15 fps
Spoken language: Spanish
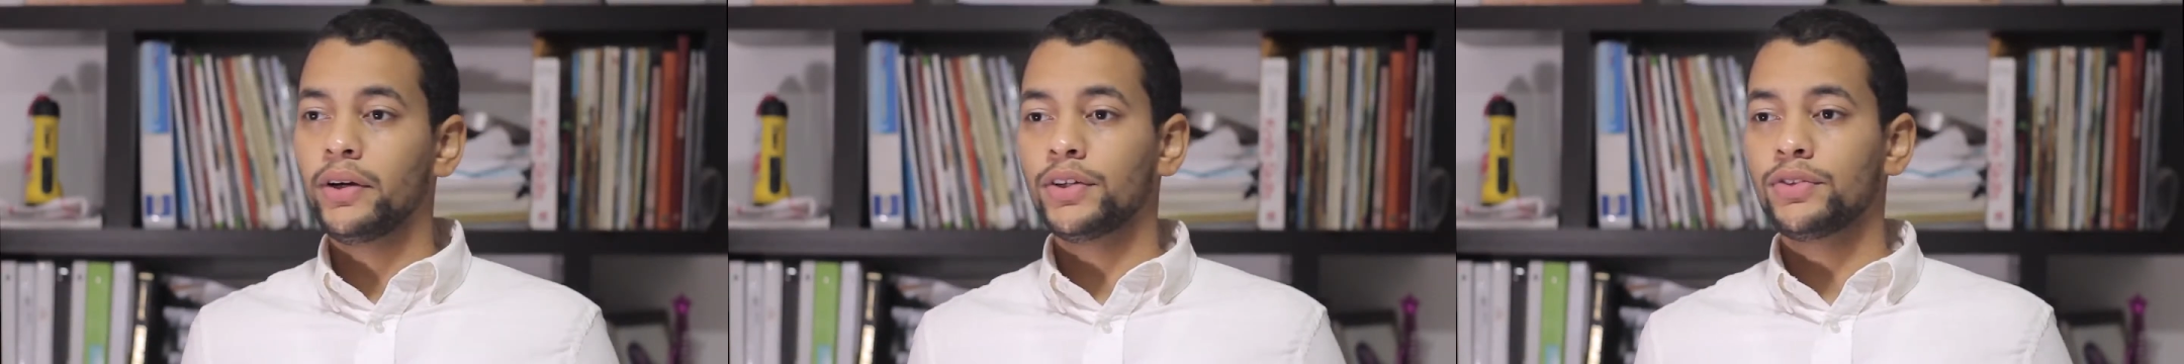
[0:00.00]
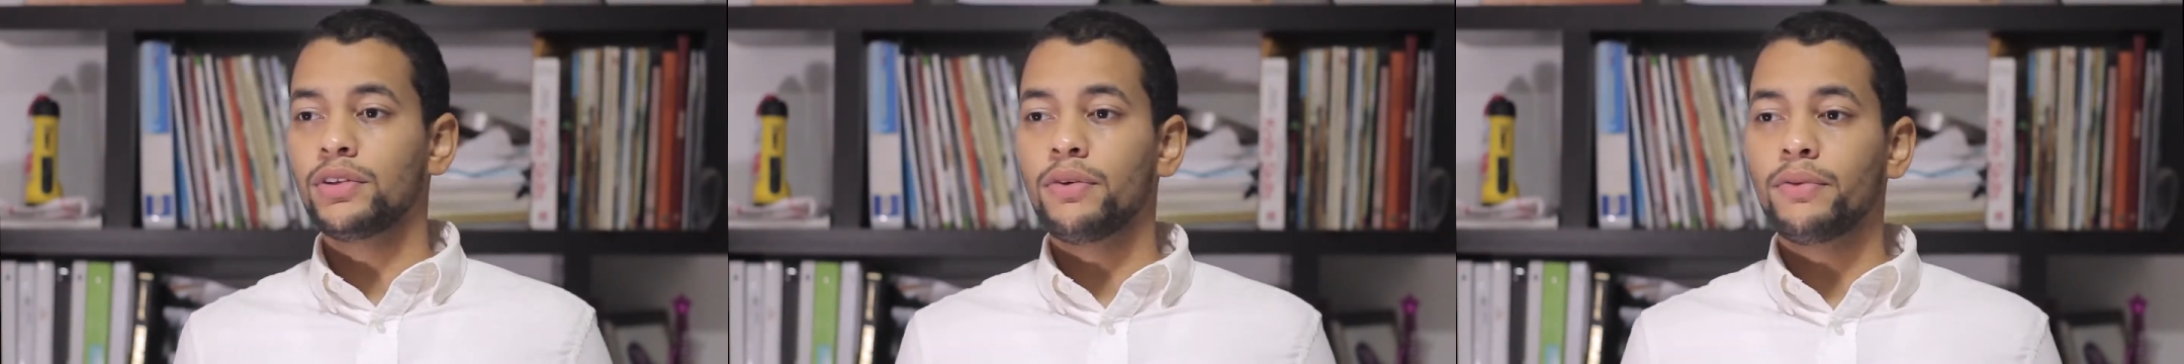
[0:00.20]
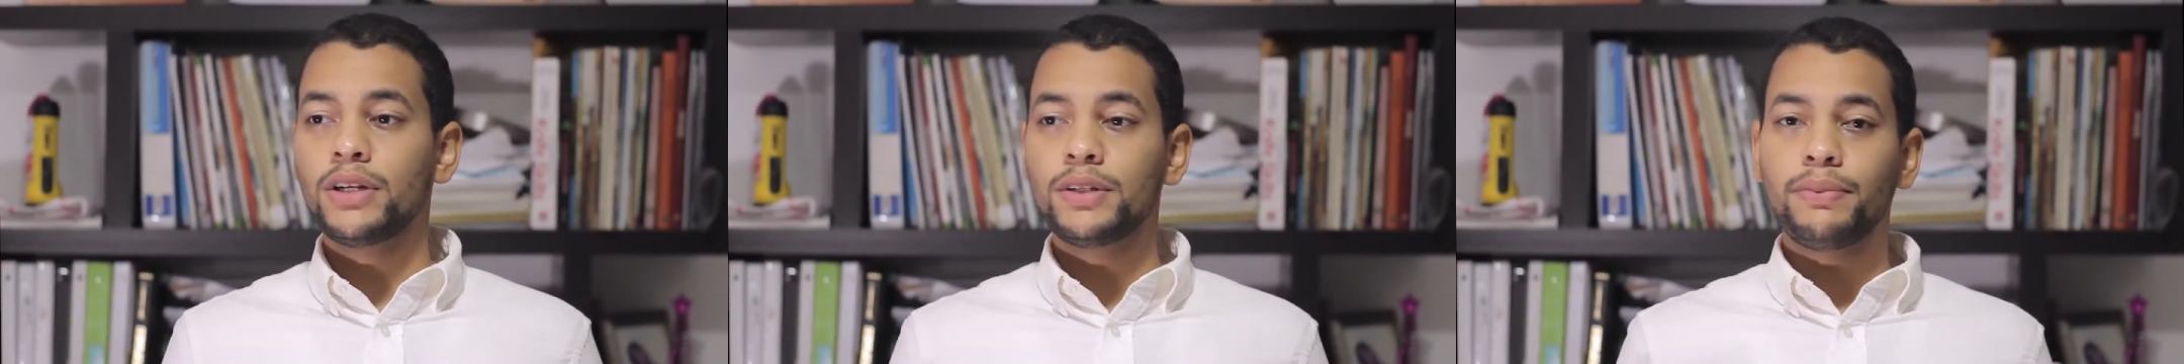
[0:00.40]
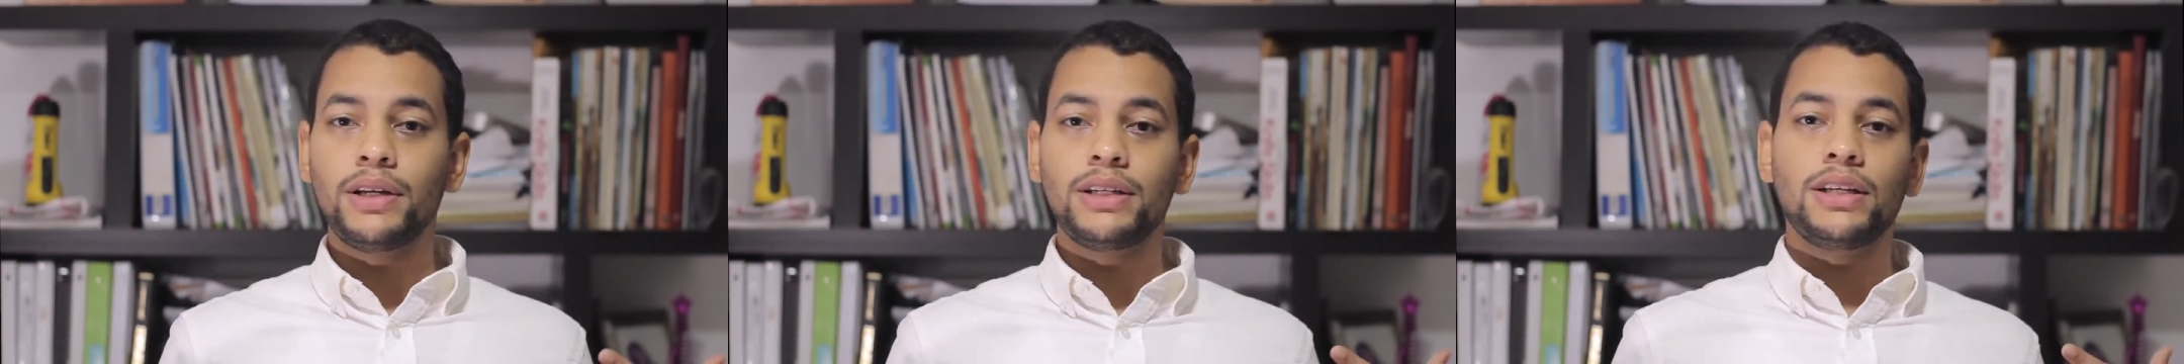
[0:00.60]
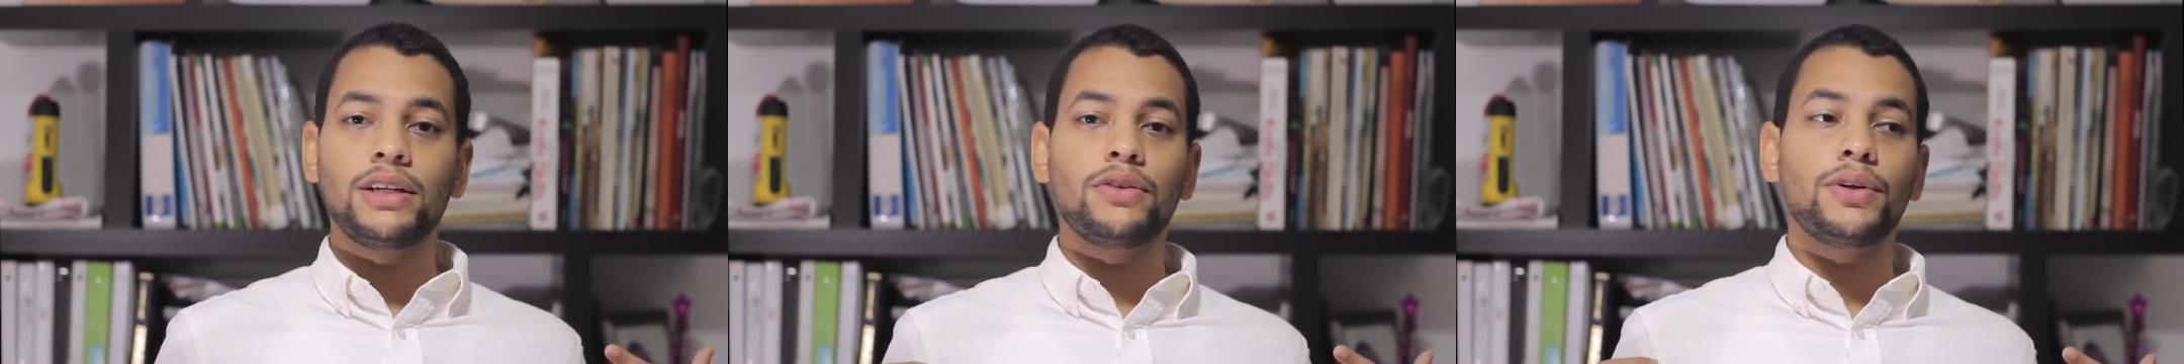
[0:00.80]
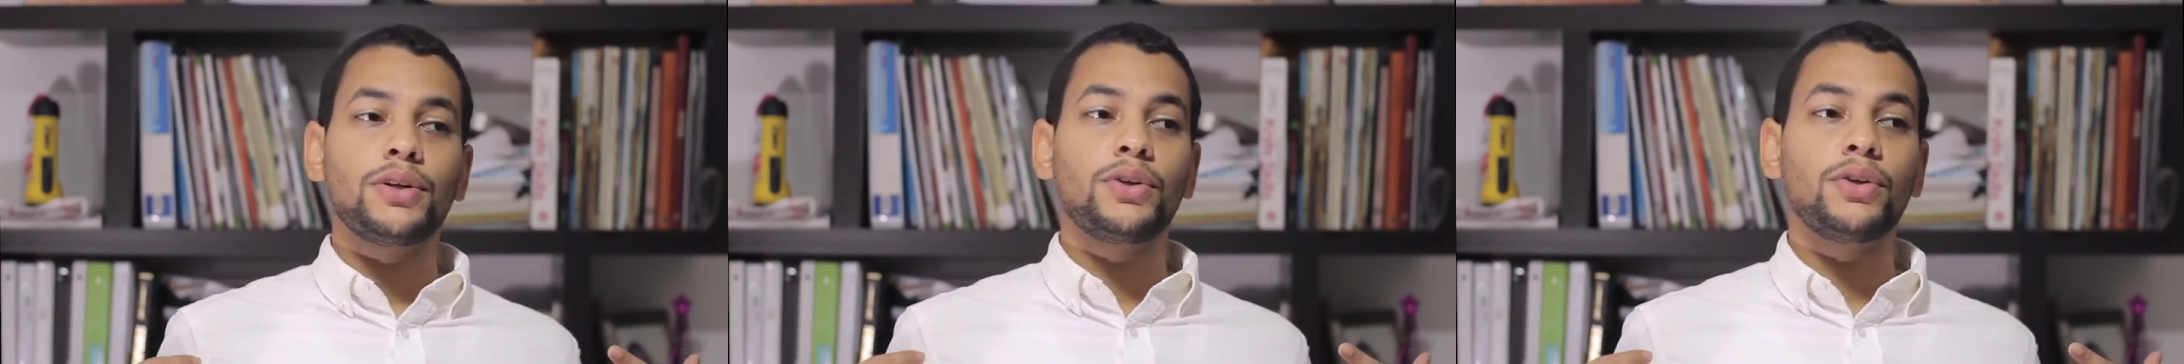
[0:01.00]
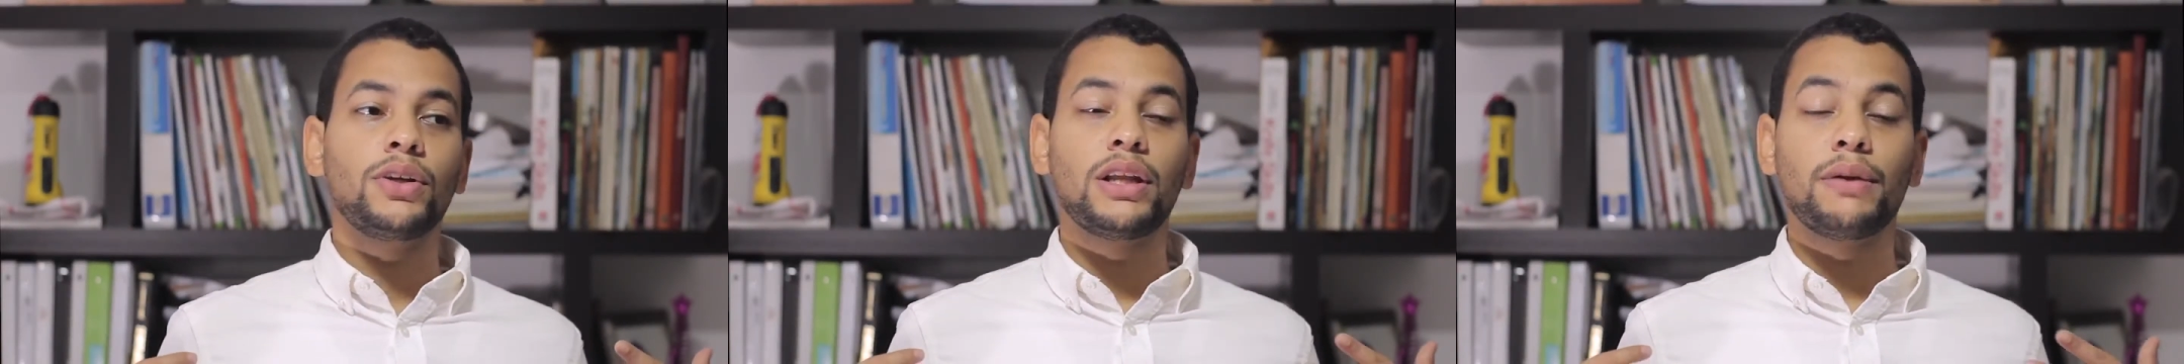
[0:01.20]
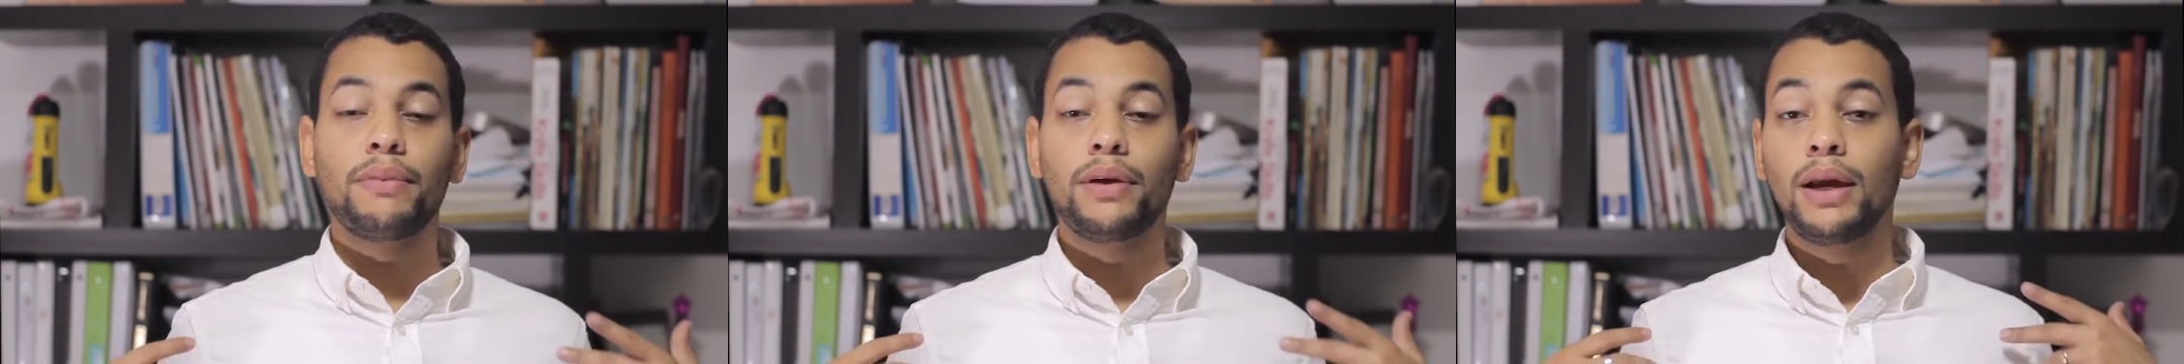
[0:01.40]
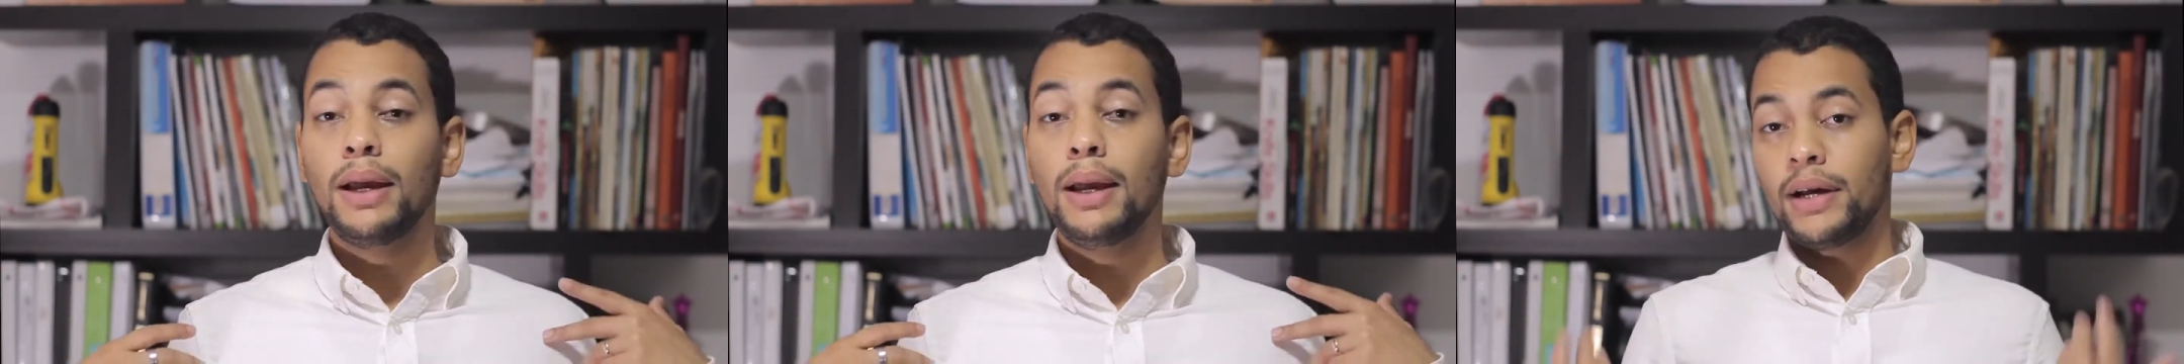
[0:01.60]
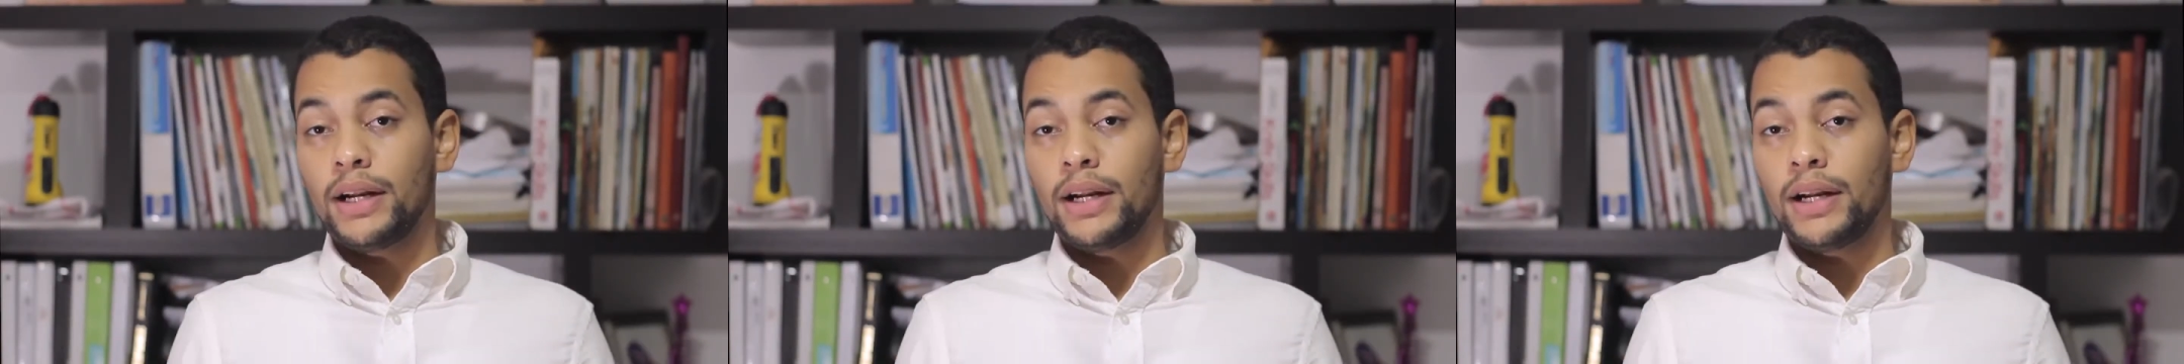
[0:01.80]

creo que es una buena experiencia sobre todo también